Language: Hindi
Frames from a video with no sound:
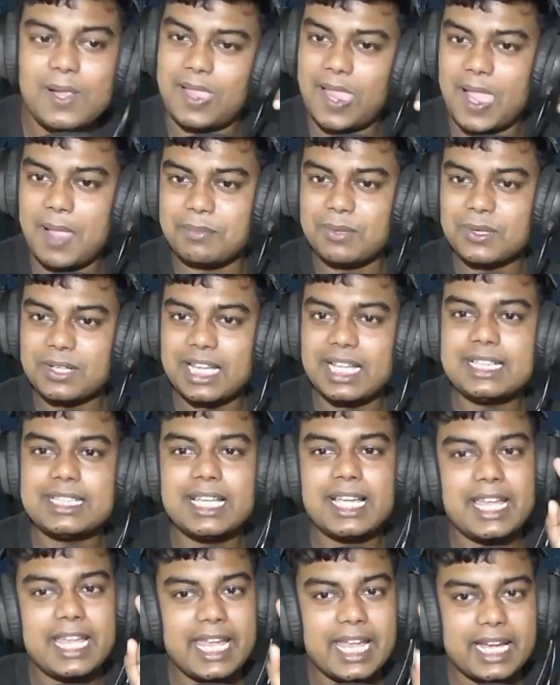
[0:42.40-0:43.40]
हम लोग खेलते हैं
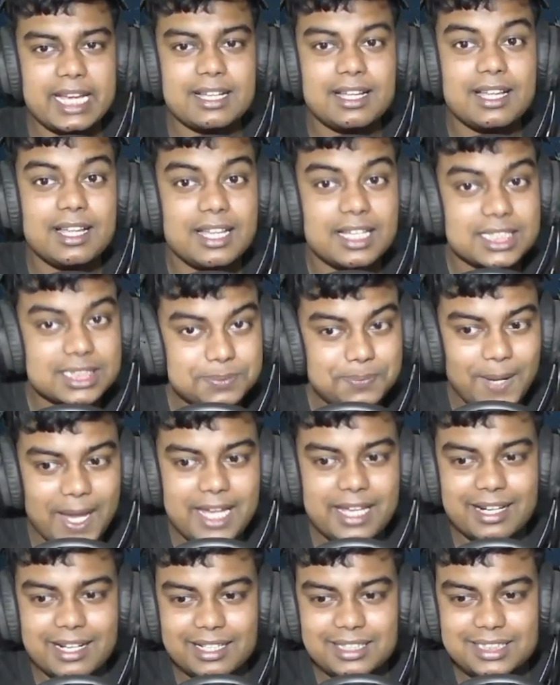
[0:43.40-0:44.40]
एक स्पाइक
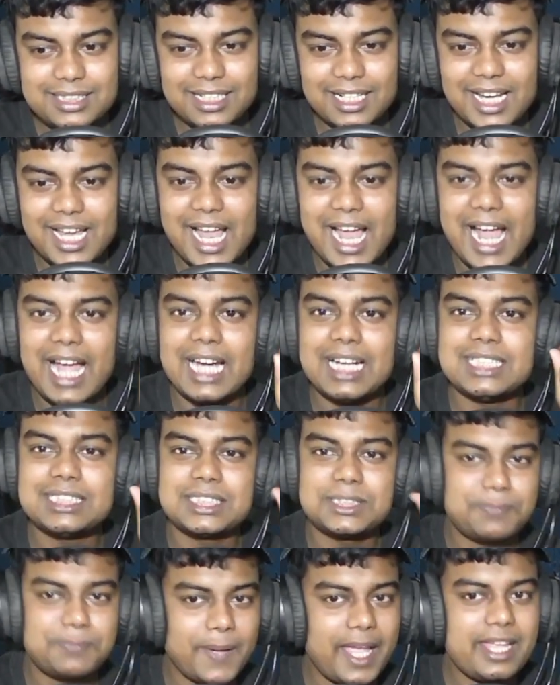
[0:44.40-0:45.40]
रश एंड
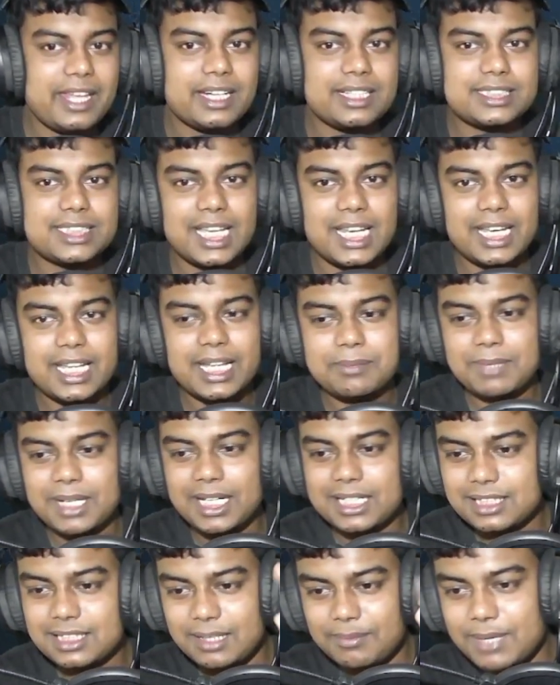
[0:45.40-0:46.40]
स्पाइक रश खेलने के
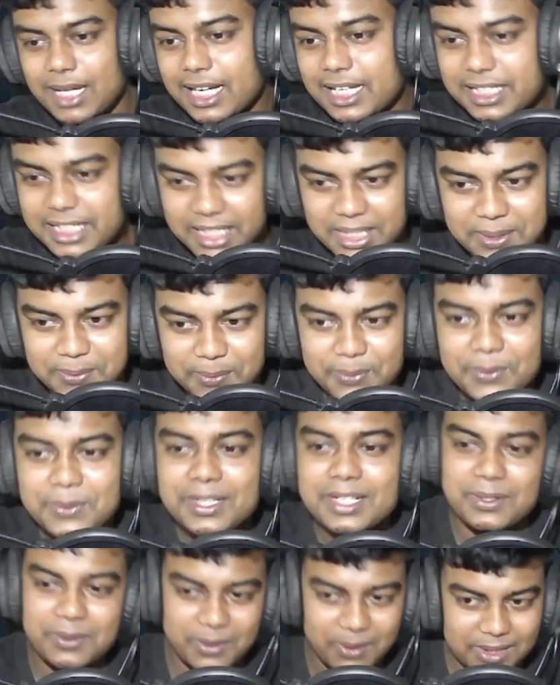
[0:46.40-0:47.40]
बाद हमारा गीकू
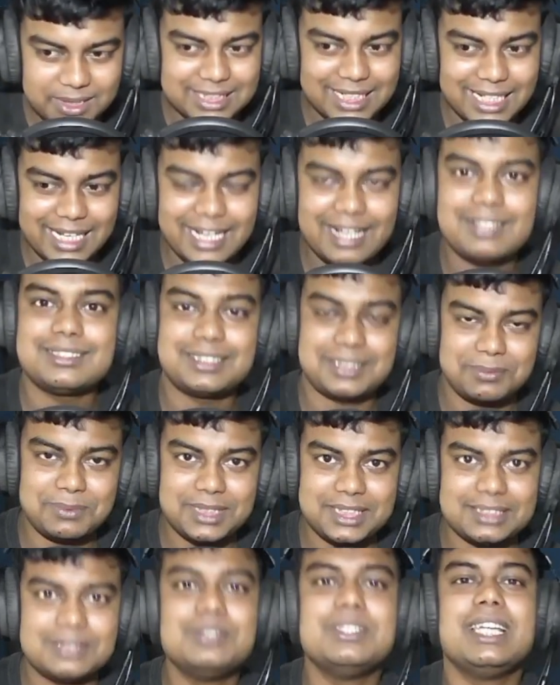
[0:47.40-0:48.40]
खुल जाएगा समझ
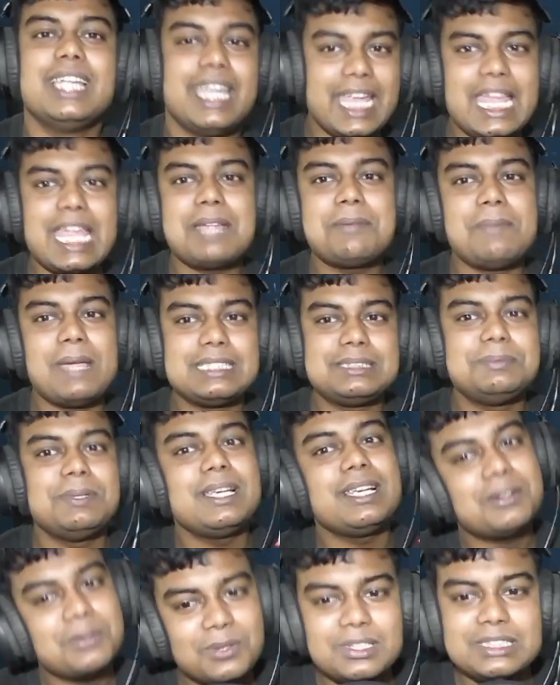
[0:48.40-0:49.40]
लो एक मैच में
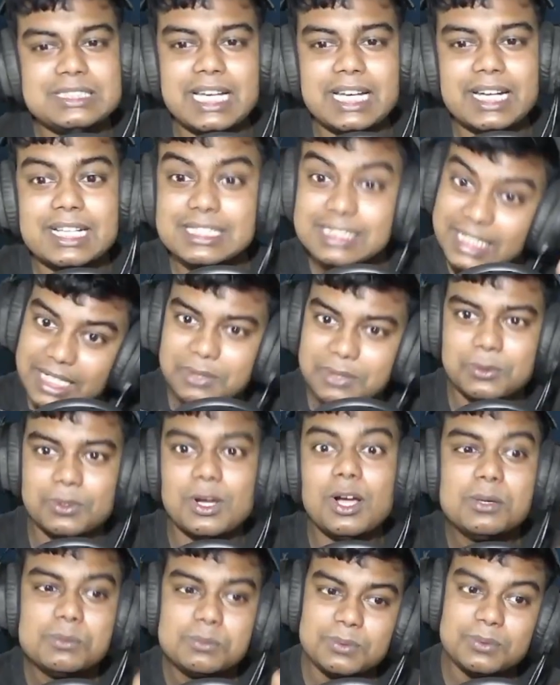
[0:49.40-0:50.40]
खुल जाएगा गीकू
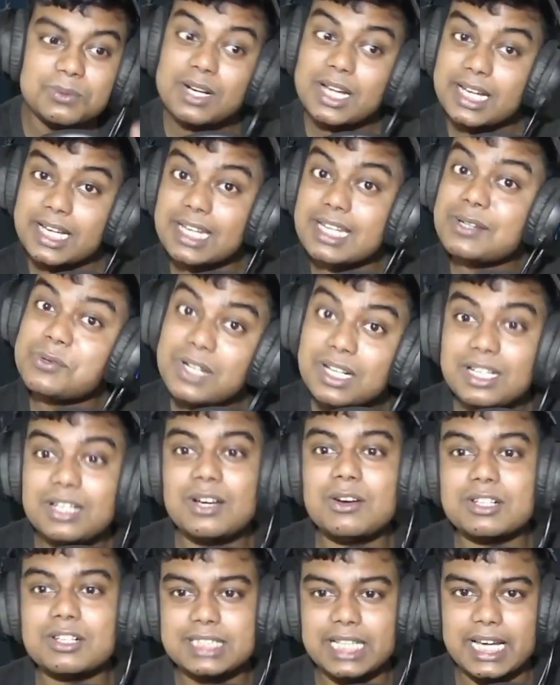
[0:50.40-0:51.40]
पूरा गीकू अनलॉक
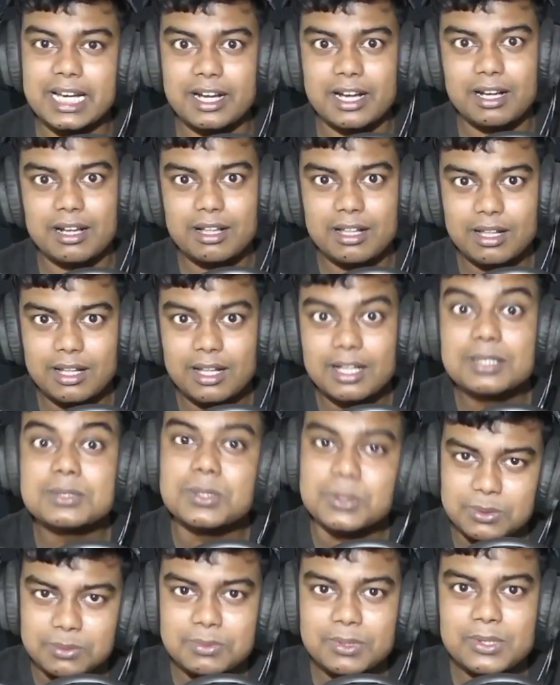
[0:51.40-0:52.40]
हो जाएगा तो
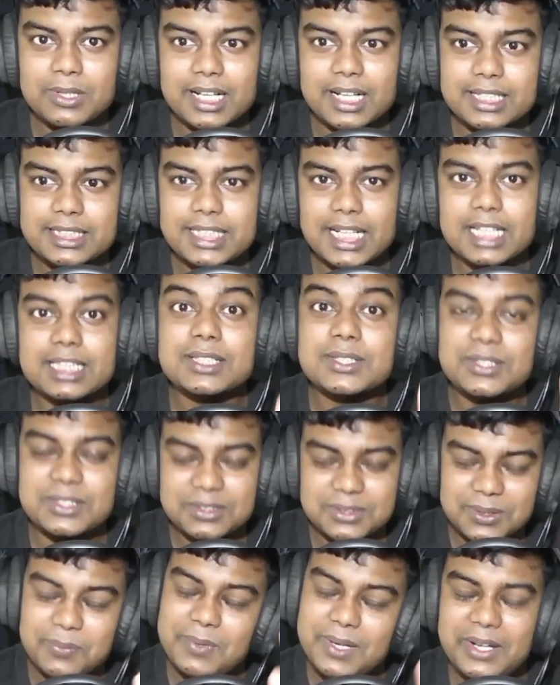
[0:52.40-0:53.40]
तुम लोग अगर चाहते हो
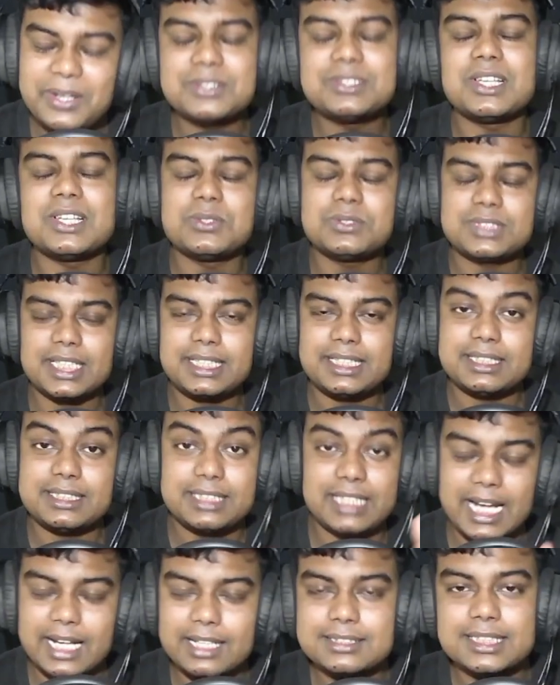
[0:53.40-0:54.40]
तो वीडियो जरूर से
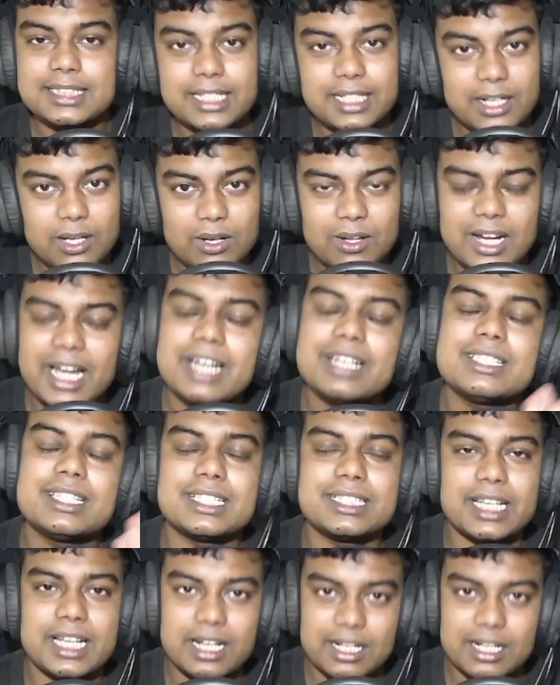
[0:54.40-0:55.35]
ध्यान से देखना और एंड तक देखना